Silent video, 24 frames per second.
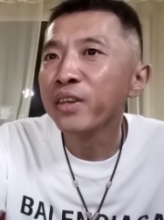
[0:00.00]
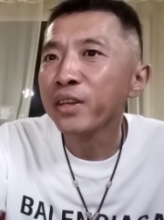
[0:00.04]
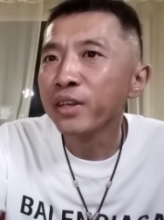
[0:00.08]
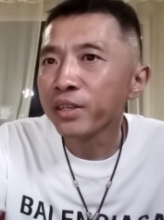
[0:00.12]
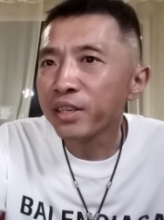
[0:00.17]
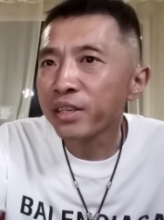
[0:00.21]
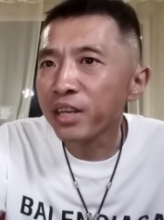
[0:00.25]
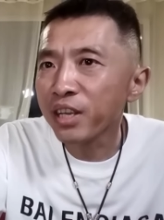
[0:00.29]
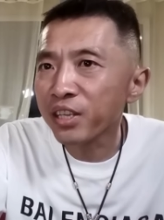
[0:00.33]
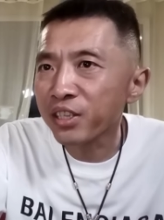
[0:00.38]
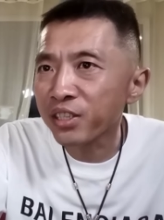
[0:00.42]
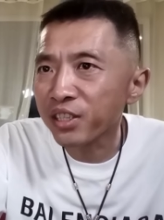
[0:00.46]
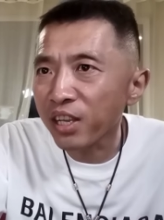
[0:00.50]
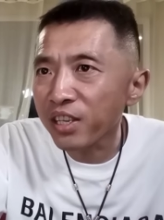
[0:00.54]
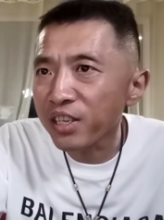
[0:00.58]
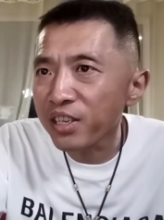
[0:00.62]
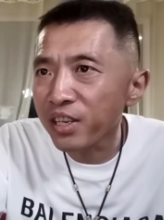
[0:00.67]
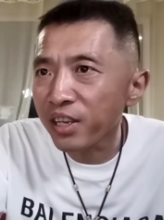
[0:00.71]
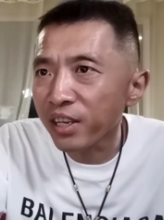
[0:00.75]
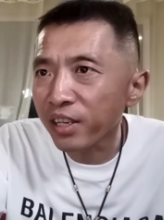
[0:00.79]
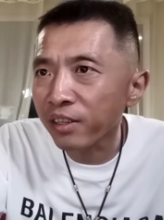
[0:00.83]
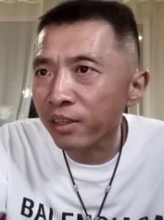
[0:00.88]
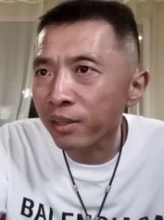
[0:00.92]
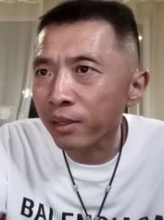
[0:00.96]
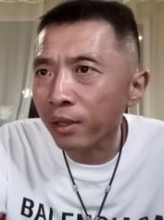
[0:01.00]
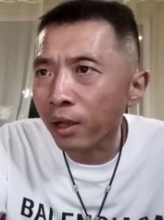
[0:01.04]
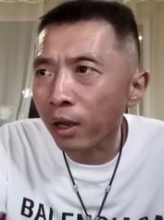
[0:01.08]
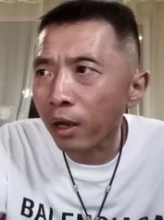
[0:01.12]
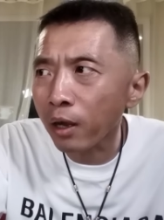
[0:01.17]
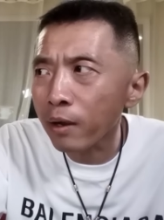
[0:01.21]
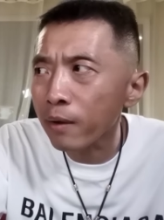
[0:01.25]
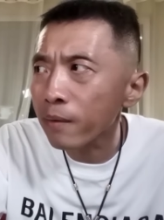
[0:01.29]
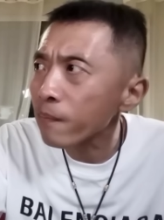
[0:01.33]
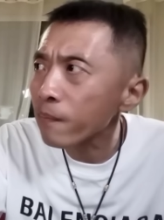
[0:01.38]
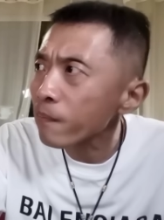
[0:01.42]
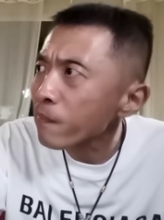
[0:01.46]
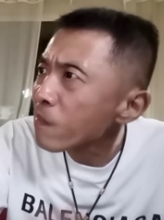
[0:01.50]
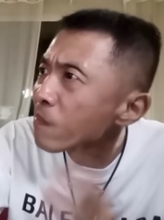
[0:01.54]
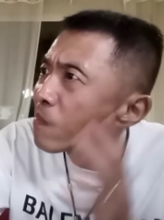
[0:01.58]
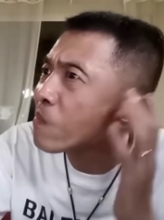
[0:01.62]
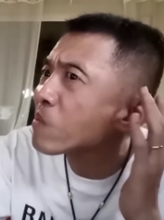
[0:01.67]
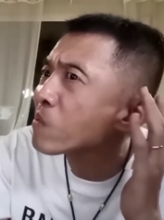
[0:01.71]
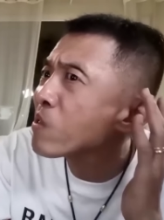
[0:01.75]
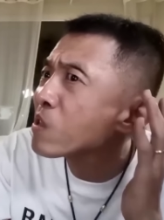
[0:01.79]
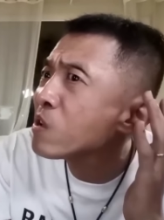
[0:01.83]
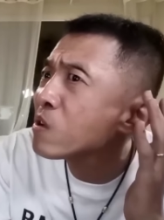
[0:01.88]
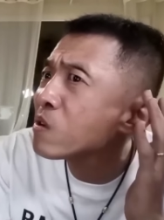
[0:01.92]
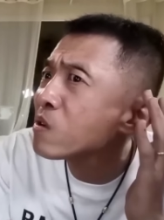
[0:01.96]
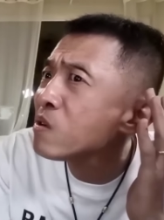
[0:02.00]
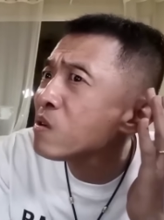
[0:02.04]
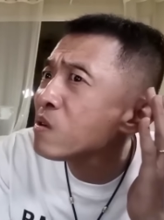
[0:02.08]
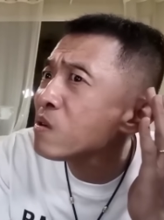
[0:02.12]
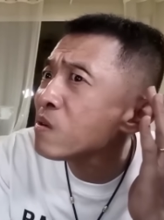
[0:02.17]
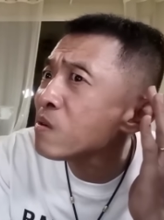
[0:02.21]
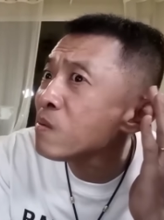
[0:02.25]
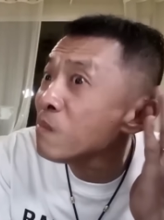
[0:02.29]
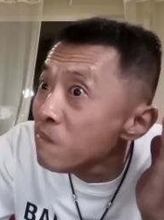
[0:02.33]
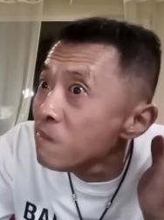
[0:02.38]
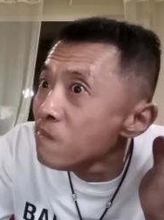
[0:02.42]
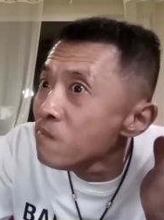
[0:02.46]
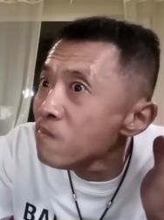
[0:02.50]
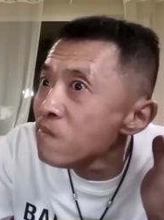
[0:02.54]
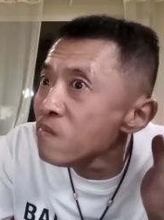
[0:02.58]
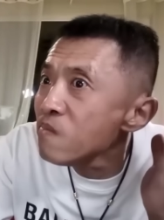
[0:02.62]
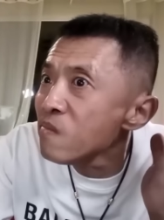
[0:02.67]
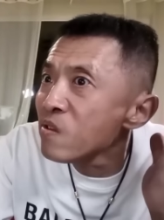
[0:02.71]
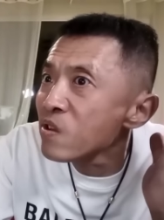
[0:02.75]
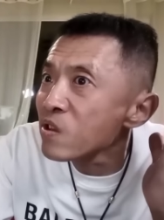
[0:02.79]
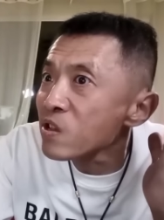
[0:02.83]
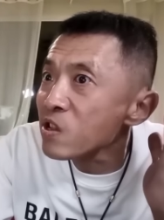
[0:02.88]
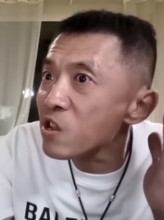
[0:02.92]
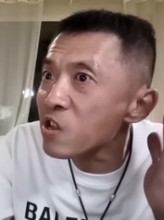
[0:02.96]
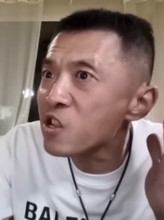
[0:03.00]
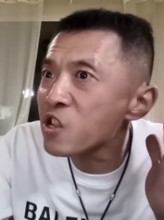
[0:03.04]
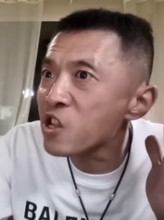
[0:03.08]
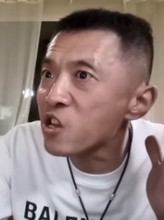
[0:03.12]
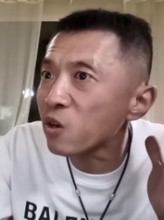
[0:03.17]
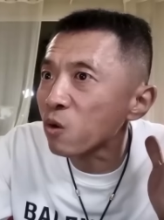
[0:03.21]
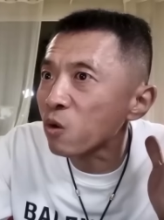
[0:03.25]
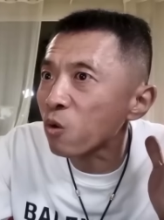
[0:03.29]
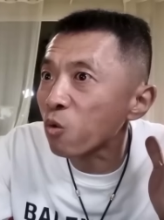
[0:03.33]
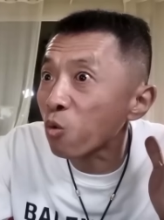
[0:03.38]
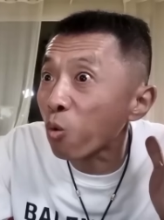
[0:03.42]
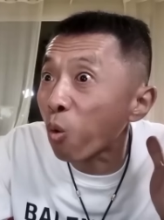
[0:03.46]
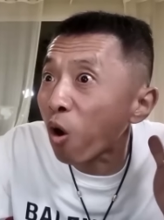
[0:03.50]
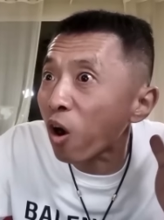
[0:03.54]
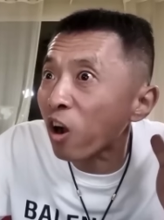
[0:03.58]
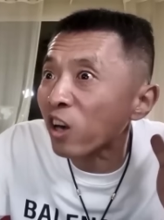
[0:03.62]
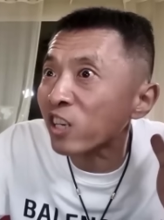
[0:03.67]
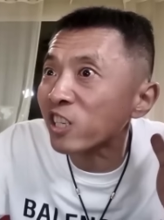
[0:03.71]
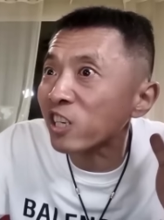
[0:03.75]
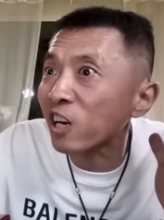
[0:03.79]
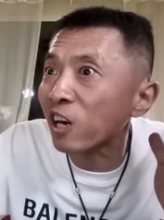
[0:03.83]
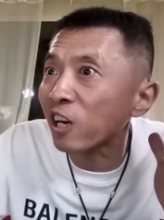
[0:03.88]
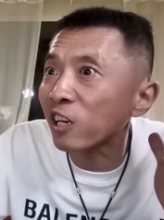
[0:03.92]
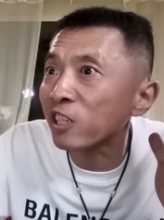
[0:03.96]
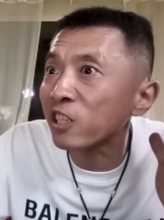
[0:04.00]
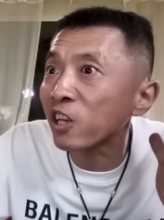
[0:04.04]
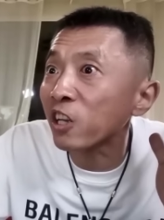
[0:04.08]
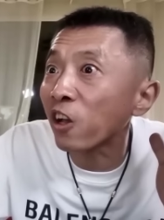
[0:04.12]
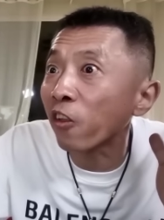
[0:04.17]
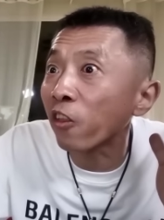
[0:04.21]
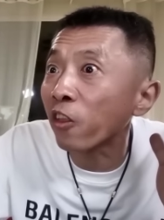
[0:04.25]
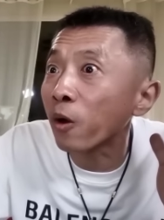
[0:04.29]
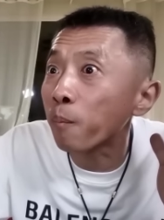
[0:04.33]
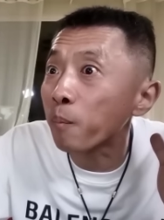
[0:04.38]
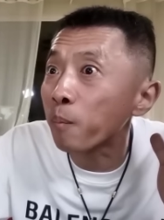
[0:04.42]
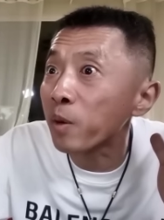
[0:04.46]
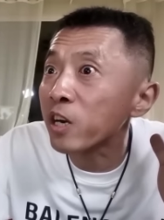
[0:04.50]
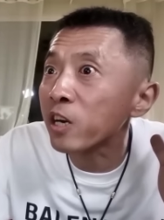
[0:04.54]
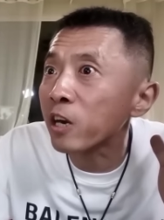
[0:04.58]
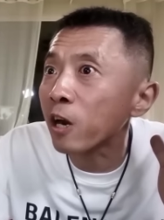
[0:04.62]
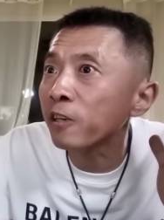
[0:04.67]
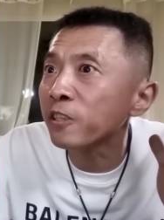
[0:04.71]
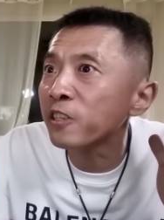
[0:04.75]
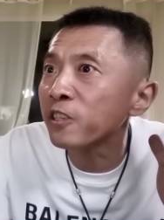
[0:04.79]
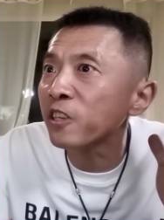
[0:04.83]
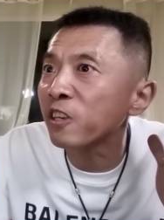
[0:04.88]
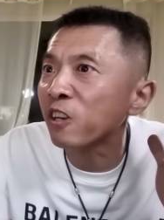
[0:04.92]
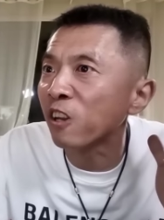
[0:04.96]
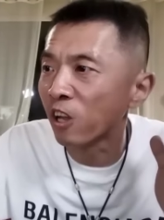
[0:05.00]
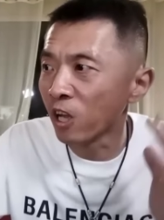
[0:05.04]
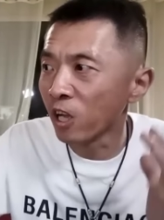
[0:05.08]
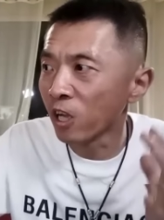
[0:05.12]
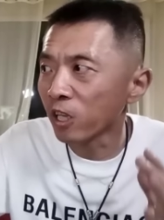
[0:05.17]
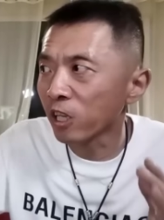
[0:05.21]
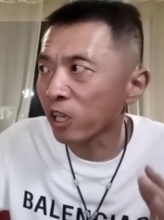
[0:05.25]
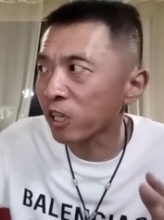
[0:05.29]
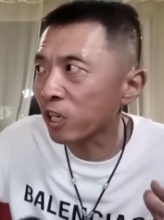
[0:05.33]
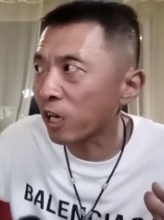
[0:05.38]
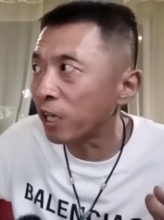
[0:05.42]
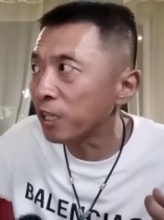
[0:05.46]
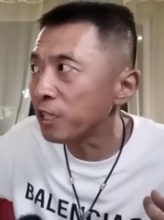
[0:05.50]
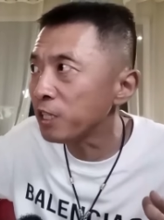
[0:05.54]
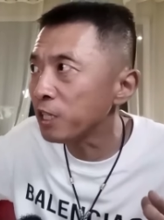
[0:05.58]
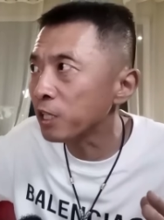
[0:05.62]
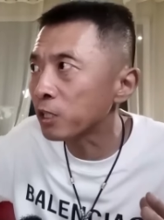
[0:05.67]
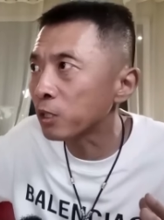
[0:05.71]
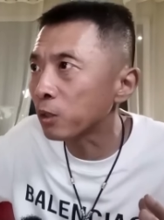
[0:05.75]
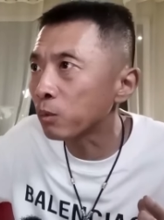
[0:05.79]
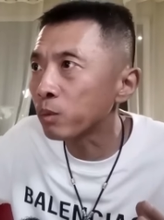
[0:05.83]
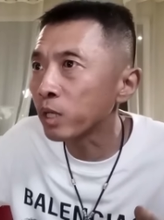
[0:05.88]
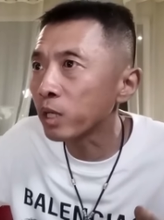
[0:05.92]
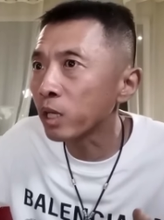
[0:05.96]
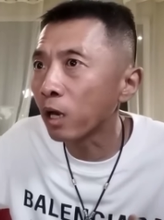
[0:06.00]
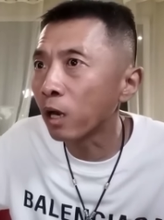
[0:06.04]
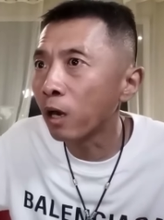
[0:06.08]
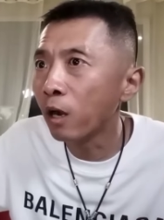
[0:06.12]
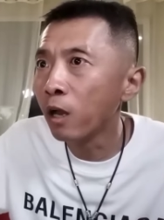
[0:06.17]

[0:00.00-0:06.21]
这三爷他听着，嗯，一听，咵嚓一下子门槛进了，他赶紧从这个